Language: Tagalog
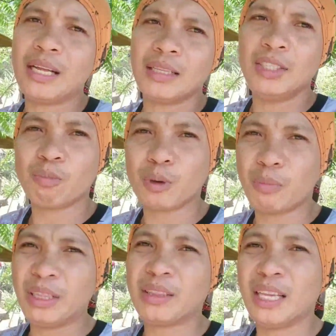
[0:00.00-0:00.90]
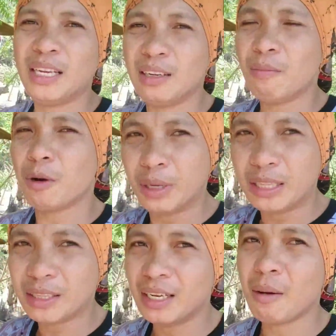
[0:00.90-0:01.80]
natin yung fermented,
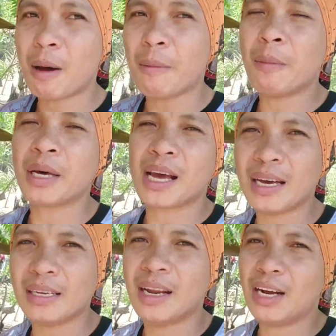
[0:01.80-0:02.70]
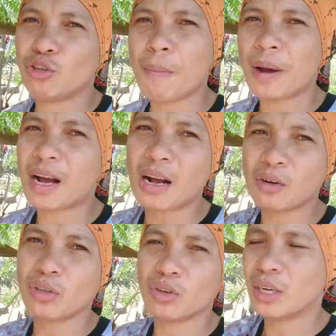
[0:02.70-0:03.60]
fermented na pamamaraan. Lalo na pag
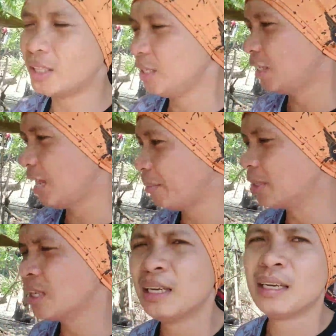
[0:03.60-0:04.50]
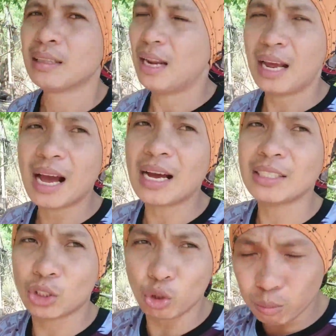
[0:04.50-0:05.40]
kangkong yung ating ginamit. talaga ang
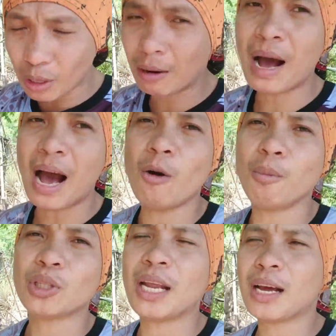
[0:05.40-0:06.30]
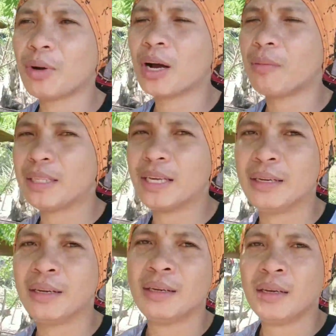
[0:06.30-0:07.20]
sobrang baho po talaga mga
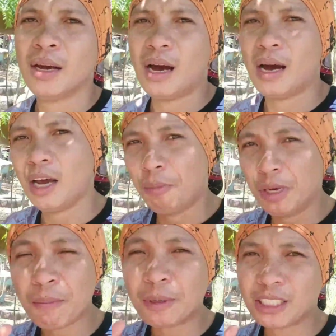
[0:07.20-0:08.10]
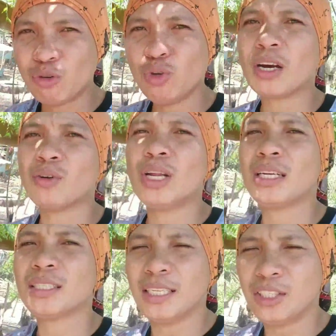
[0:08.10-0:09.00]
kapatid. Uh, ah, ipinapasayuna ko na
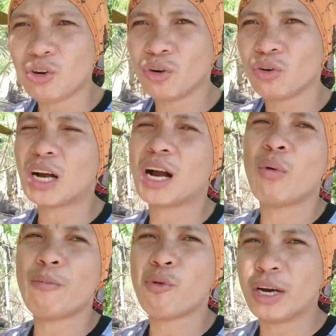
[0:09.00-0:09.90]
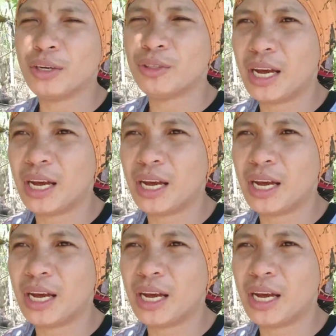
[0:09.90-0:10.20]
lang sa inyo kung gagawa po kayo